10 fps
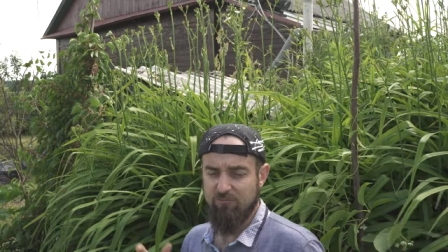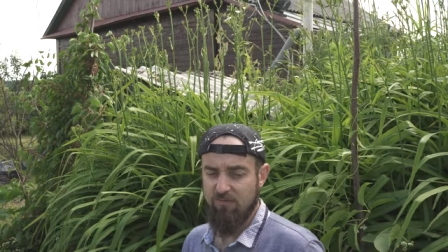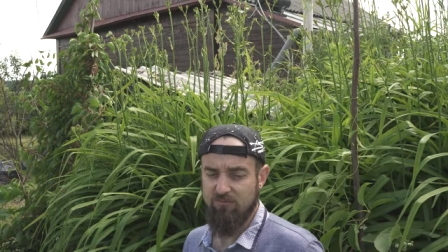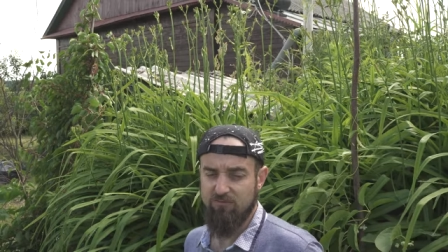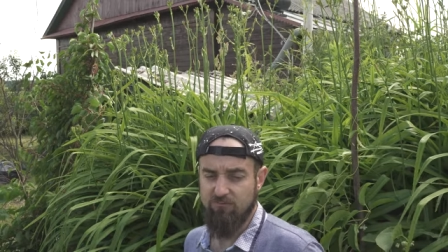
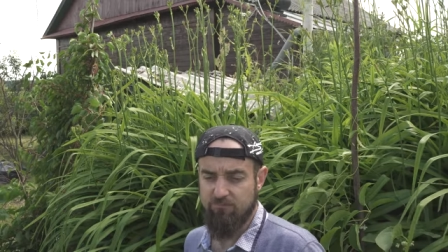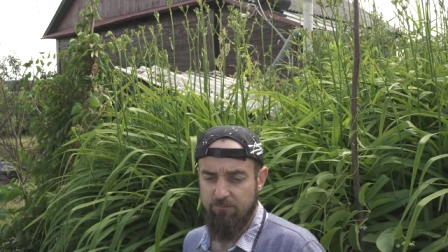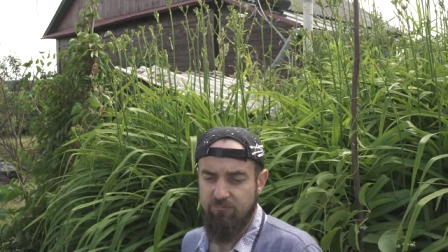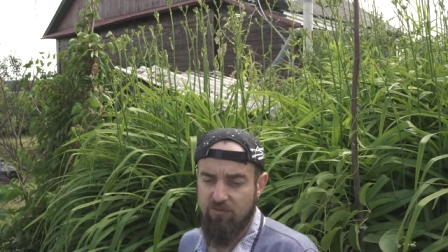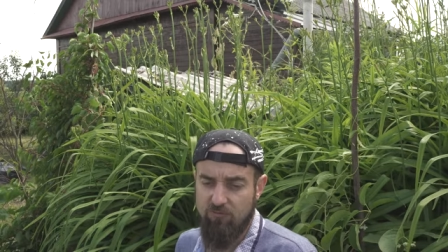pędy
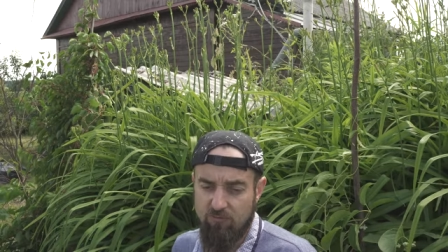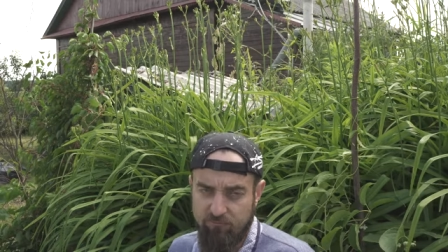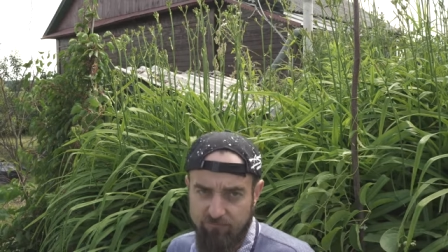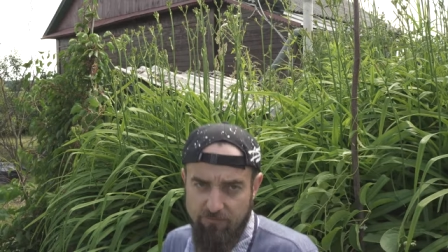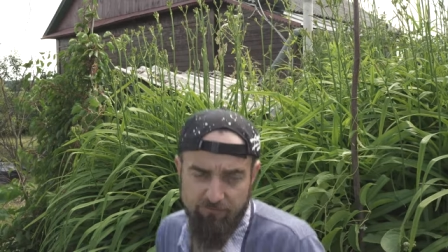
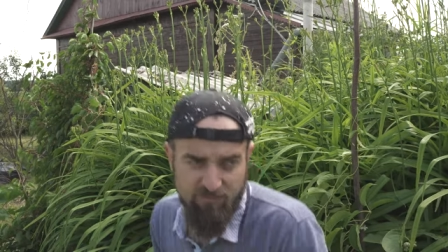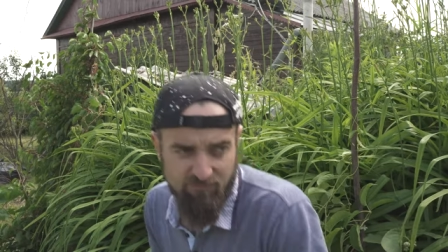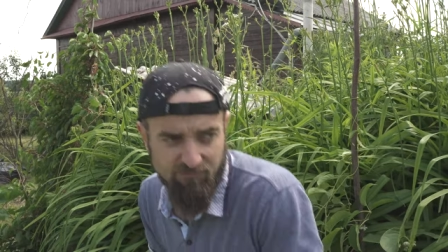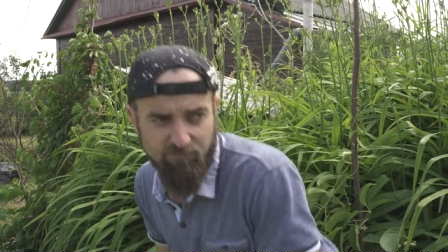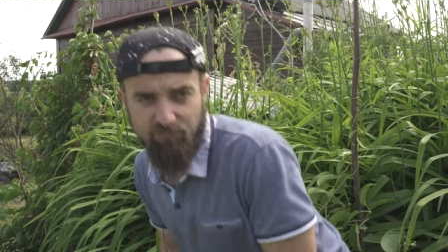tegoroczne,
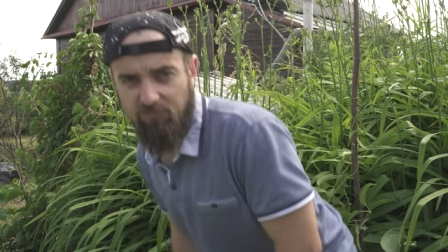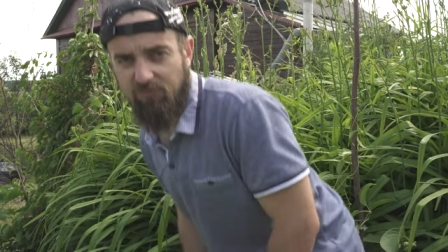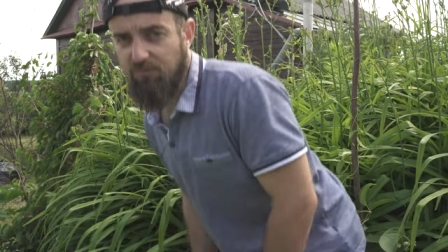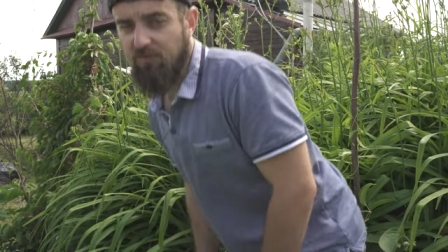więc przyrost